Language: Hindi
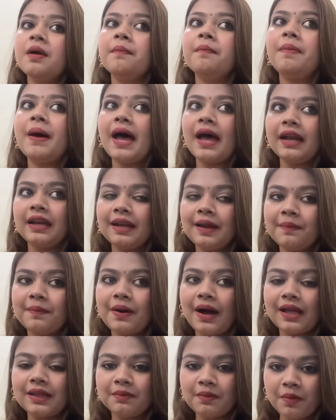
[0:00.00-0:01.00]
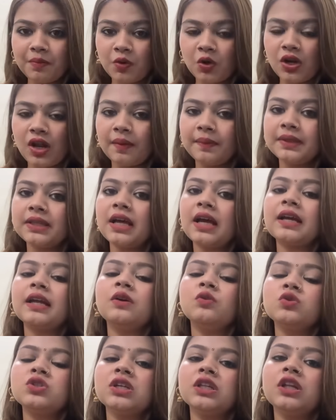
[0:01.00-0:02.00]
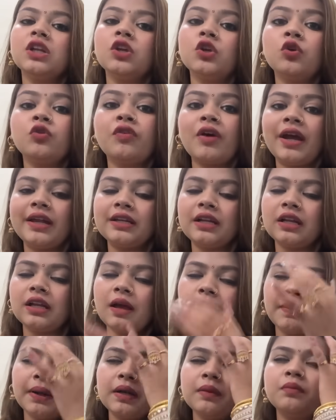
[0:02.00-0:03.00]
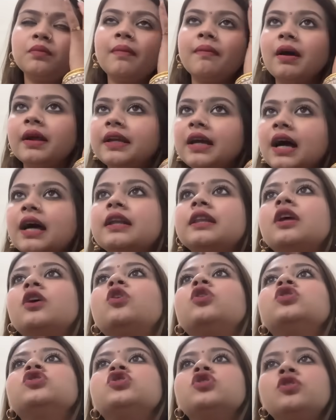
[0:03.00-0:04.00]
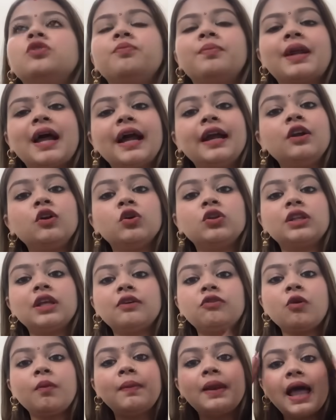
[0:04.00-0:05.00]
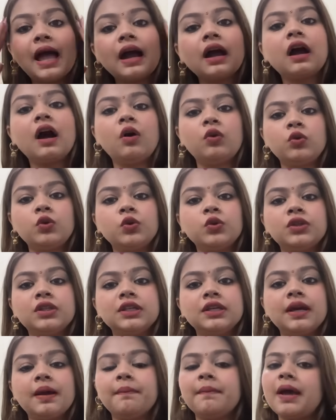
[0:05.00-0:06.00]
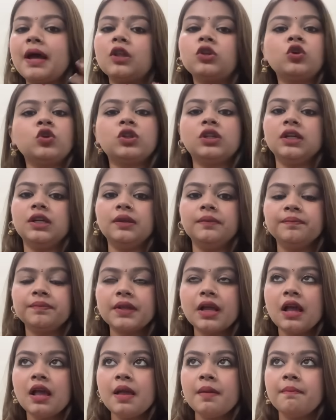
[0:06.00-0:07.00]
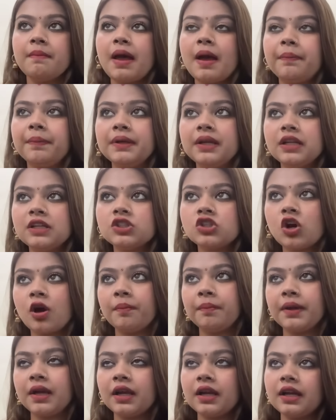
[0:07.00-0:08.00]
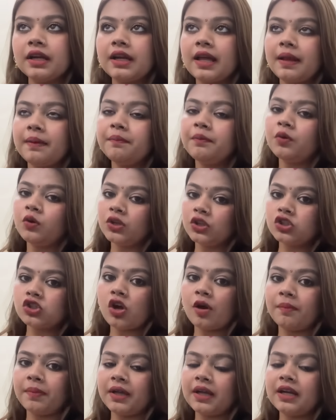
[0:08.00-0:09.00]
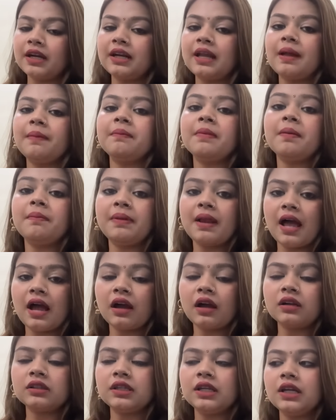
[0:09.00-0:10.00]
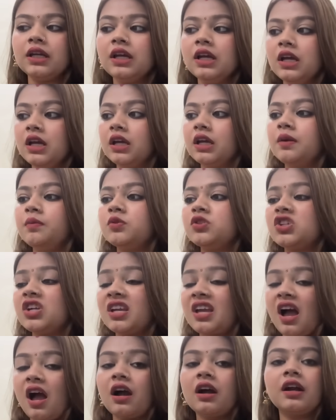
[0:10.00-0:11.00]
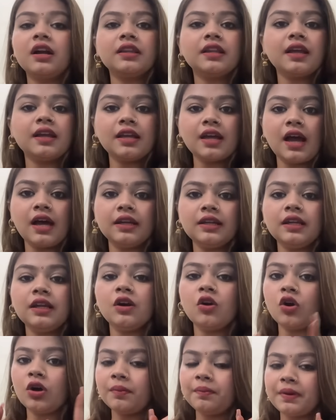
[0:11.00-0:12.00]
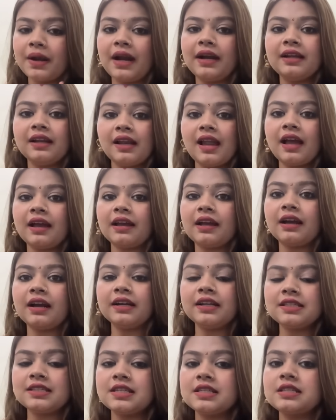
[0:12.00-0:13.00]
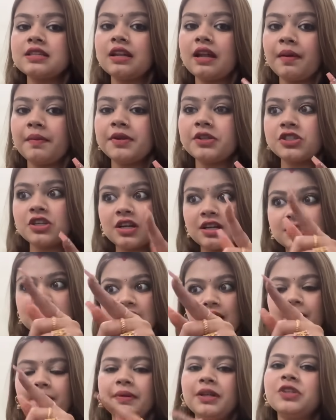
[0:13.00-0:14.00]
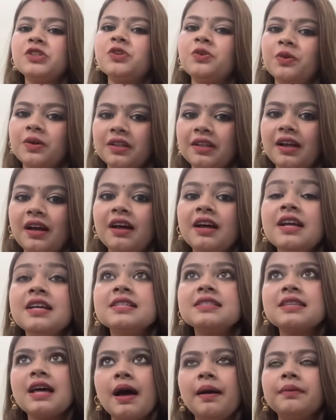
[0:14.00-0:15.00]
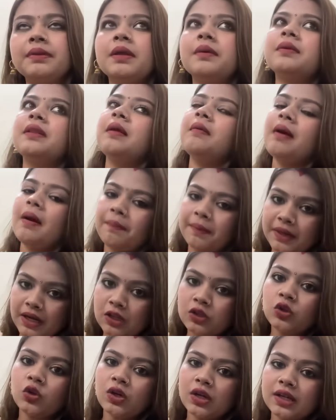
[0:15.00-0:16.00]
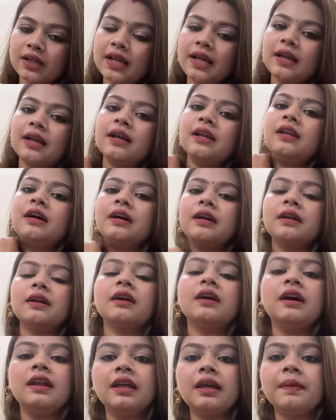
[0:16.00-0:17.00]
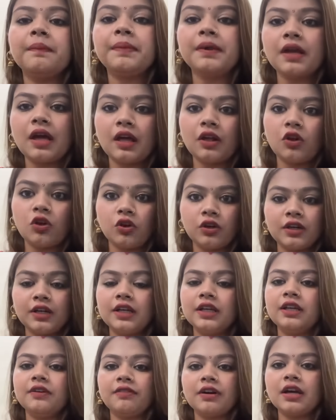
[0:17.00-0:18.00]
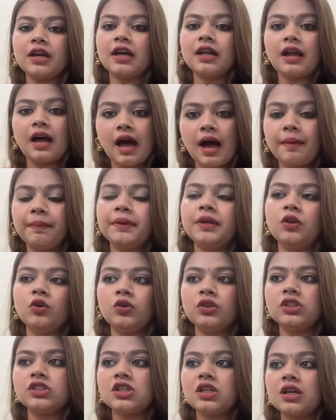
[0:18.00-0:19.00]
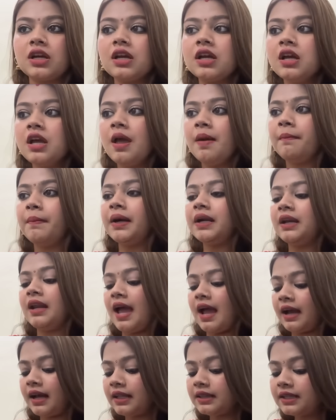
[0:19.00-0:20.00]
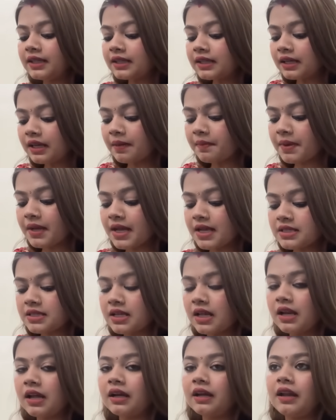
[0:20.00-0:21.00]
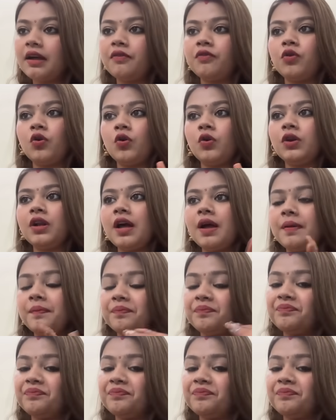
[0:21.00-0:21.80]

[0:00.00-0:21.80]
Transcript: बहन ने बाद में बोला भी था कि उसी दिन क्यों फाइनल किया बट यार देखो जो ब्राइड होती है वो ब्लैंक आउट होती है मैं तो थी मैं अपनी शॉपिंग के टाइम पूरी शॉपिंग के टाइम में ब्लैंक थी कि मुझे क्या करना है क्या नहीं और ब्राइडल लहंगे का डिसीजन हमेशा ना सामने छोड़ना सामने मतलब अपना तो रखना एक कलर कलर प्रायोरिटी वगैरह आपकी होनी चाहिए बट लहंगा दिखने में कैसा लग रहा है वो ना